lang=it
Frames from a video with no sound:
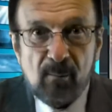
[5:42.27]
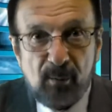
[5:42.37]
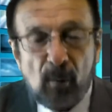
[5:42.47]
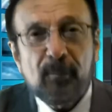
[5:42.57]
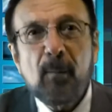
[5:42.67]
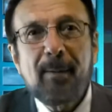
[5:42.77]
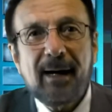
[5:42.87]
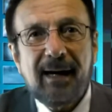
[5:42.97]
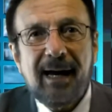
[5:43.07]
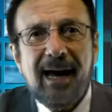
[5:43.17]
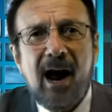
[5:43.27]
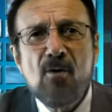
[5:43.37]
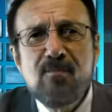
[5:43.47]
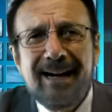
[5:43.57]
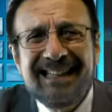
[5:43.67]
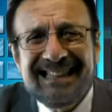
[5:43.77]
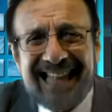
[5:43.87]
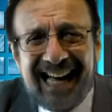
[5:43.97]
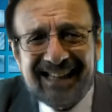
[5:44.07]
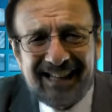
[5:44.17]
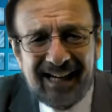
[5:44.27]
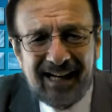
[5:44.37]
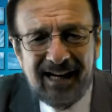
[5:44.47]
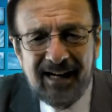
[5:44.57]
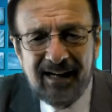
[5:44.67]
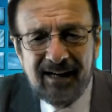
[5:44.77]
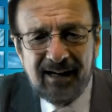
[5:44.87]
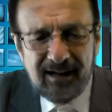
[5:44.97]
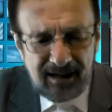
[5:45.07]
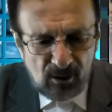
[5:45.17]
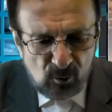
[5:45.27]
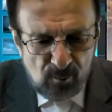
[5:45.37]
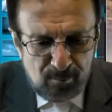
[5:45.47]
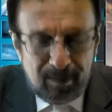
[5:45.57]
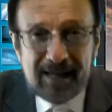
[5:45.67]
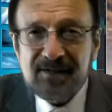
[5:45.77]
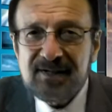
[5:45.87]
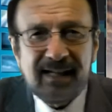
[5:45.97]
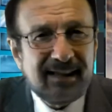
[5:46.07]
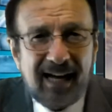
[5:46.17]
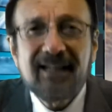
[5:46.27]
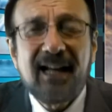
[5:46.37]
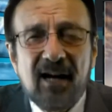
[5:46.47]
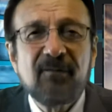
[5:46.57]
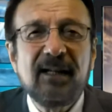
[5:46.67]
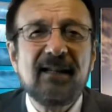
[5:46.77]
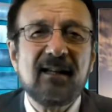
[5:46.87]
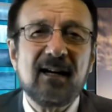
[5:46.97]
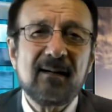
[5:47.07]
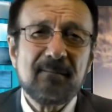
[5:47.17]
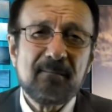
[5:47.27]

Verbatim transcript: Proprio perché è aumentata la complessità della vita,